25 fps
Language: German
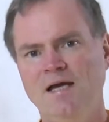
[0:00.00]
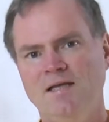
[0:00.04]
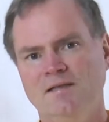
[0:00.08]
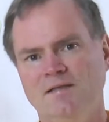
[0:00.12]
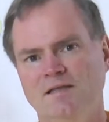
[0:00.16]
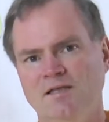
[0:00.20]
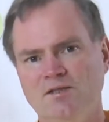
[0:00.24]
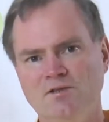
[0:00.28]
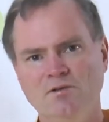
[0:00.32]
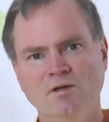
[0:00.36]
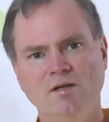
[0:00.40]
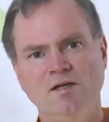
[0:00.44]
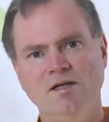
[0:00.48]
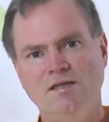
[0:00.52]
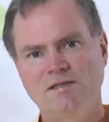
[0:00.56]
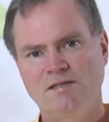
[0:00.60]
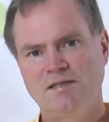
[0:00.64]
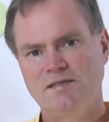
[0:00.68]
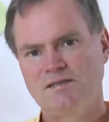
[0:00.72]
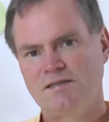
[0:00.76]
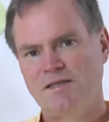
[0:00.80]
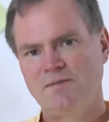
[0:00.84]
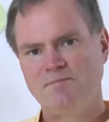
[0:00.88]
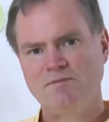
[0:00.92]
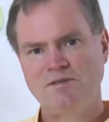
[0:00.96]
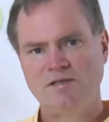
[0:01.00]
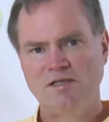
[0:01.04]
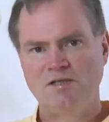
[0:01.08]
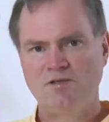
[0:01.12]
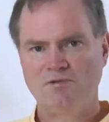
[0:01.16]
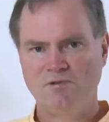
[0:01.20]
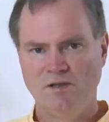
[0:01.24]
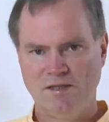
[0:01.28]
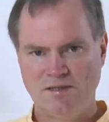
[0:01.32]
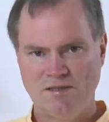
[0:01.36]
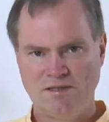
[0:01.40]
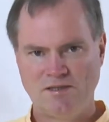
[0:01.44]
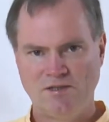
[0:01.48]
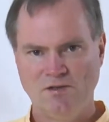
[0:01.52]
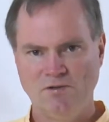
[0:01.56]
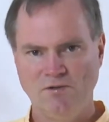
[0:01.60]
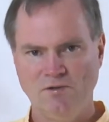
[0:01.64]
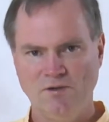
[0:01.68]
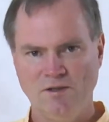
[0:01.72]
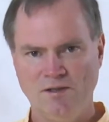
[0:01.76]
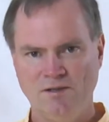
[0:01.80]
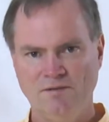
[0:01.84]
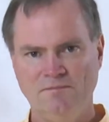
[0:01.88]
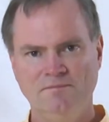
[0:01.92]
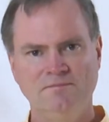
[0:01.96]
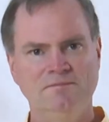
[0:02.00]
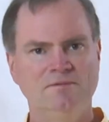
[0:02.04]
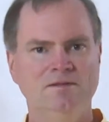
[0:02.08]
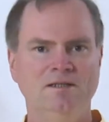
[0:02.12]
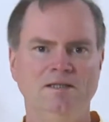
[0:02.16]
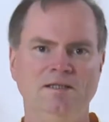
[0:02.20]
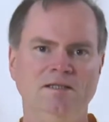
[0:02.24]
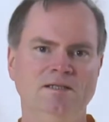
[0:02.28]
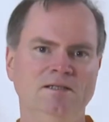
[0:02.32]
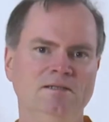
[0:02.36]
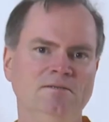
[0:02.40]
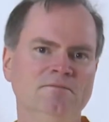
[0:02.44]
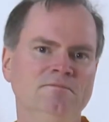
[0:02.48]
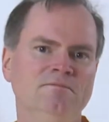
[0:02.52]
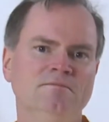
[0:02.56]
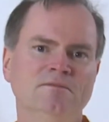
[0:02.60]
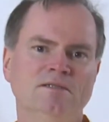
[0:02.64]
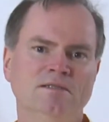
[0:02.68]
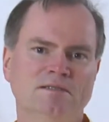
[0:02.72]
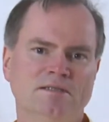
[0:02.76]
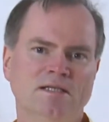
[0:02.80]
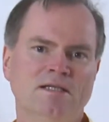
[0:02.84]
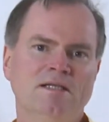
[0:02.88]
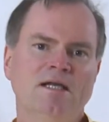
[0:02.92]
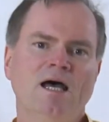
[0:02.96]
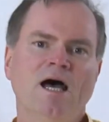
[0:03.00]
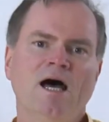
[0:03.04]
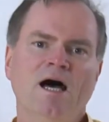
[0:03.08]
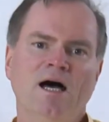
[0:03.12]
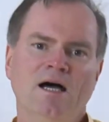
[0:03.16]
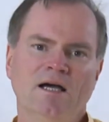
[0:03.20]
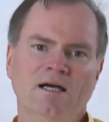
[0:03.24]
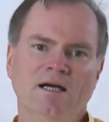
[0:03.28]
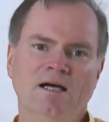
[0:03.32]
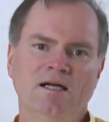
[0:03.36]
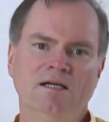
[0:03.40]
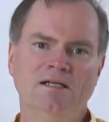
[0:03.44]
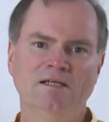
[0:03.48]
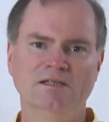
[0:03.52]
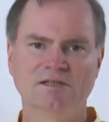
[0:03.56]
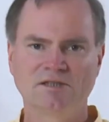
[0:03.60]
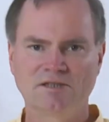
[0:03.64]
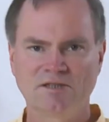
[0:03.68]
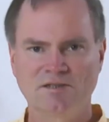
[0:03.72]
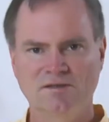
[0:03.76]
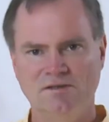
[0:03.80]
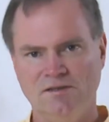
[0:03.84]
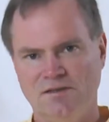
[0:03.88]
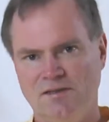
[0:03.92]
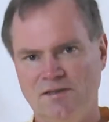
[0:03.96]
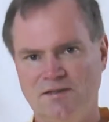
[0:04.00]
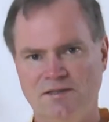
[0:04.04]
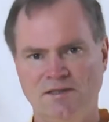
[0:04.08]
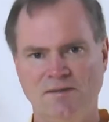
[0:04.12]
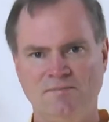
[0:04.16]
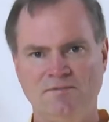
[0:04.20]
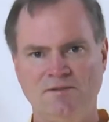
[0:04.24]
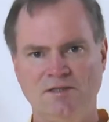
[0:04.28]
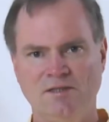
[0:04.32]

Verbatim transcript: Natürlich, es gibt Situationen, die sind ärgerlich und es gibt